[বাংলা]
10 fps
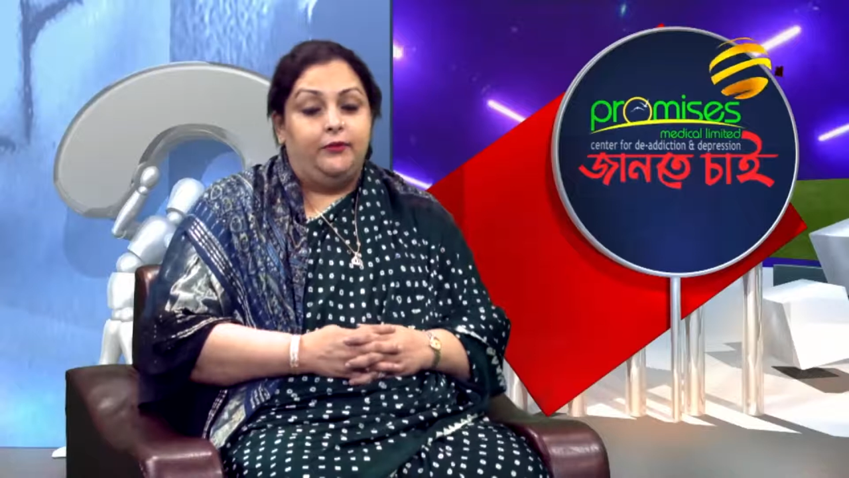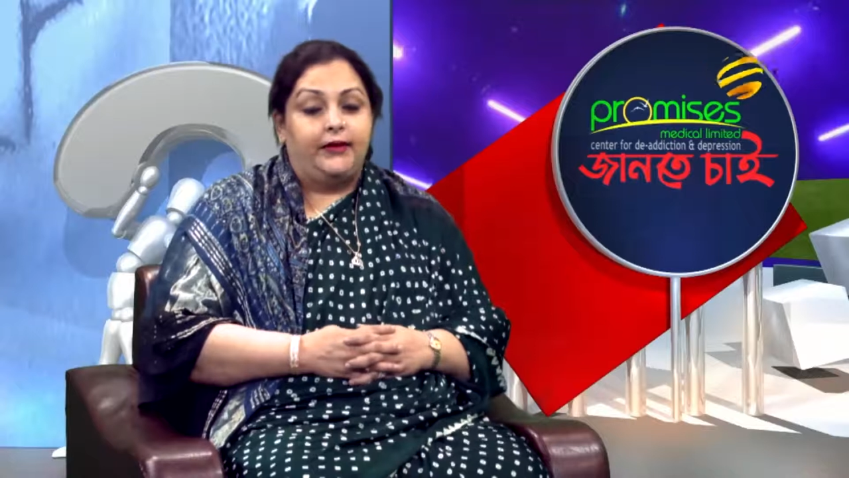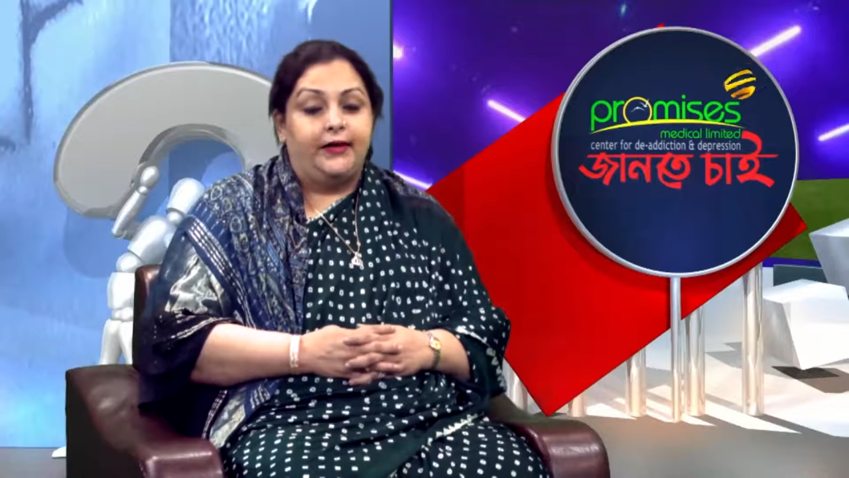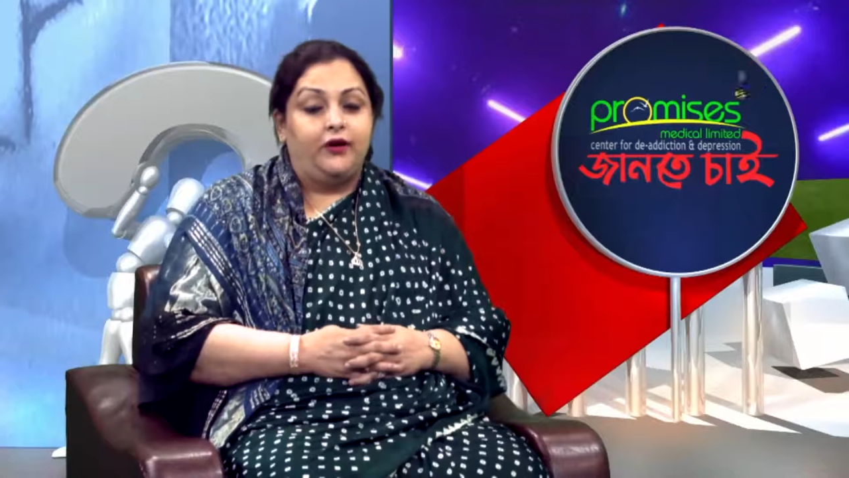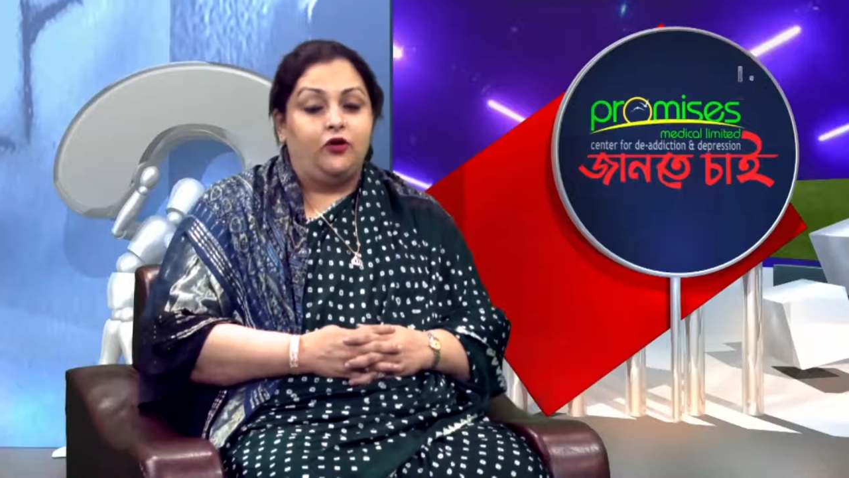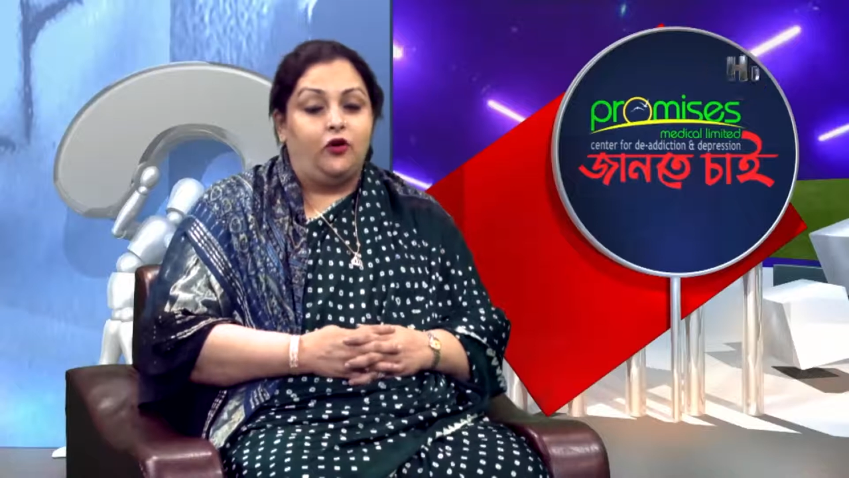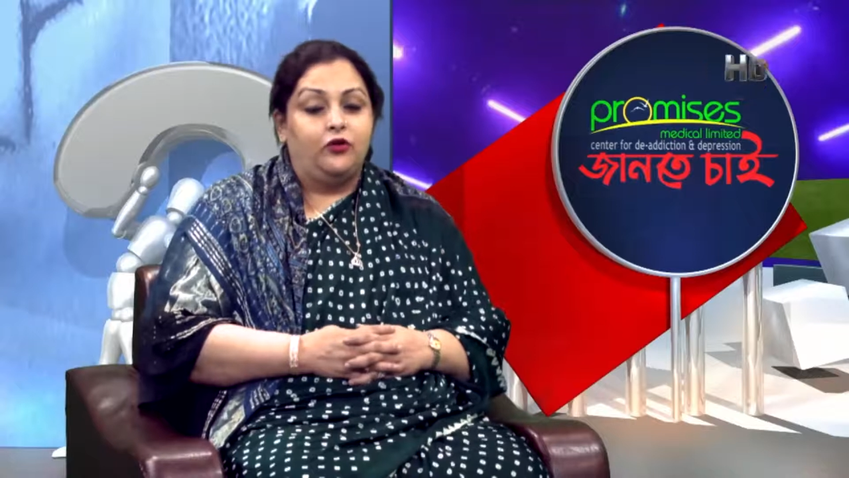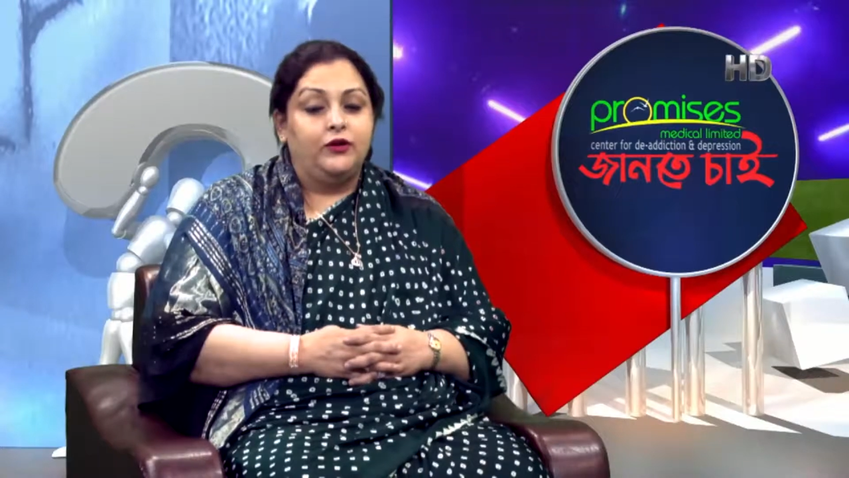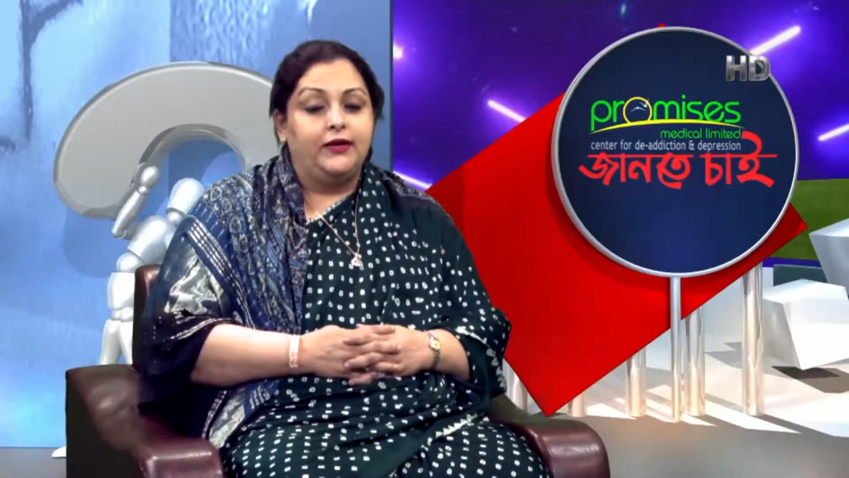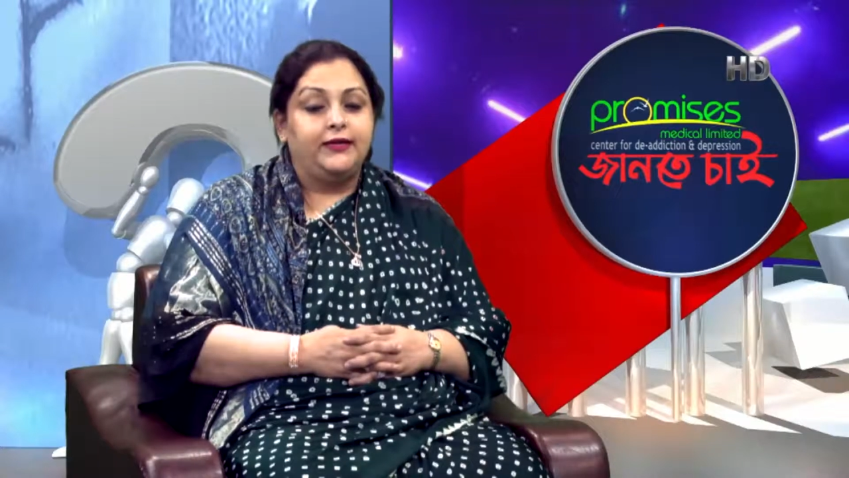বাট এই
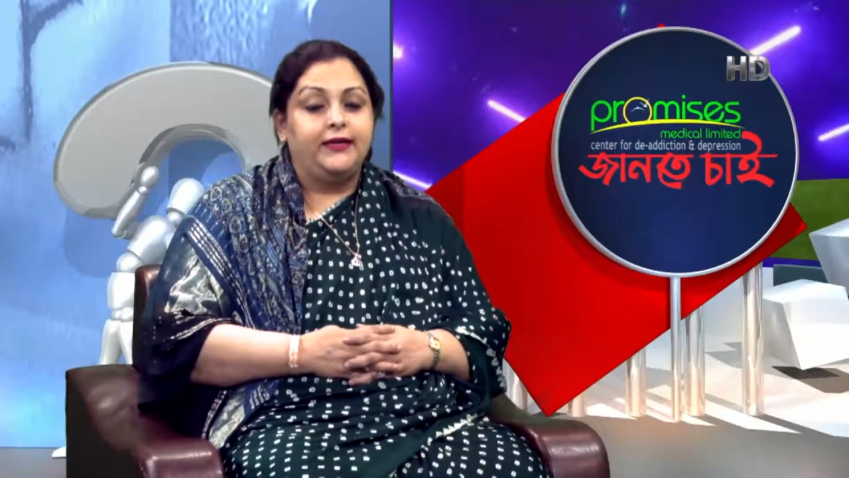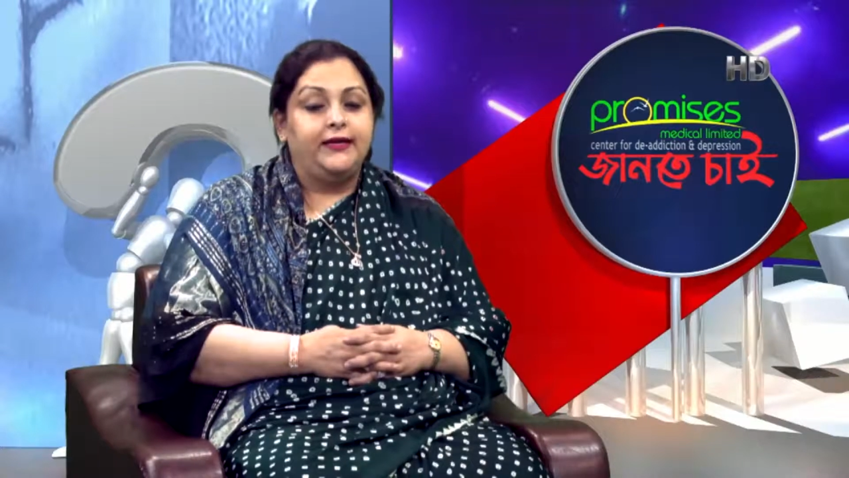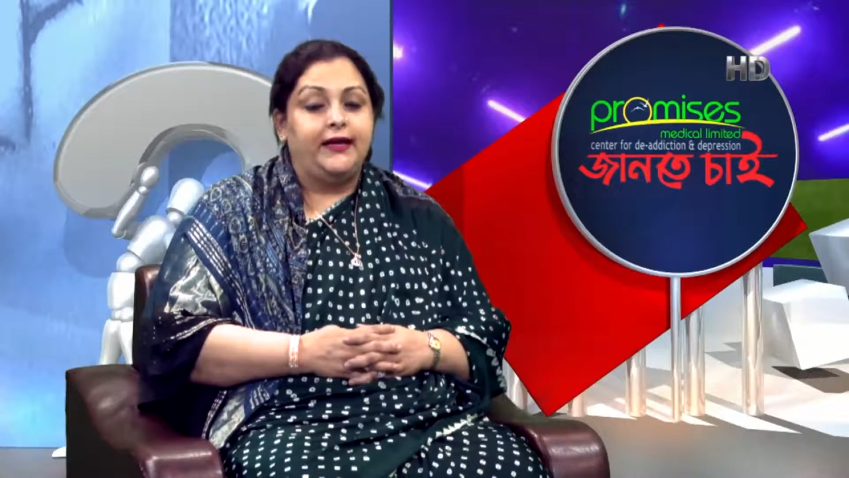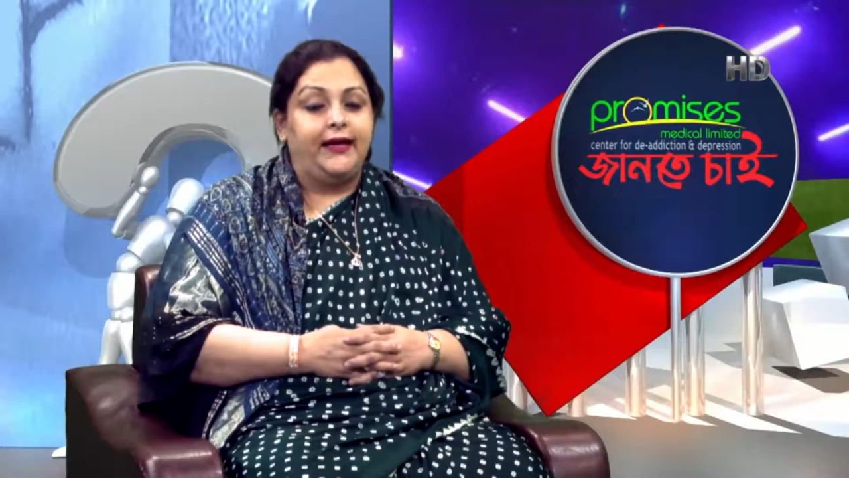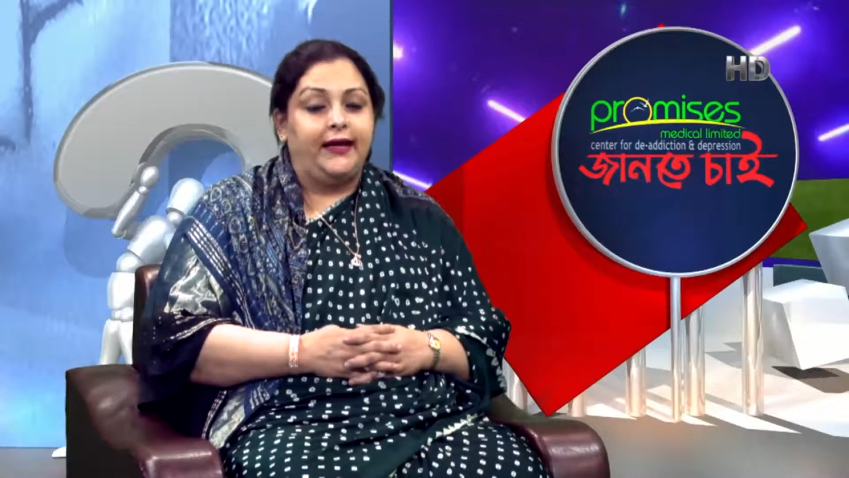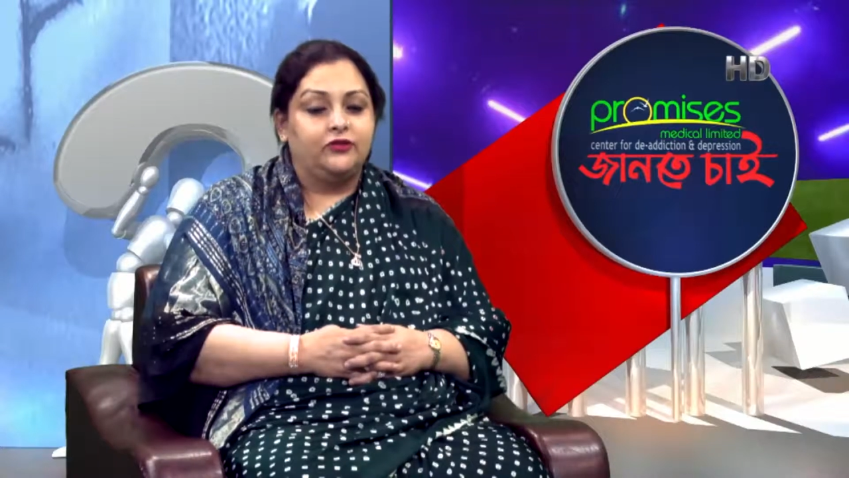করোনাটা নিয়ে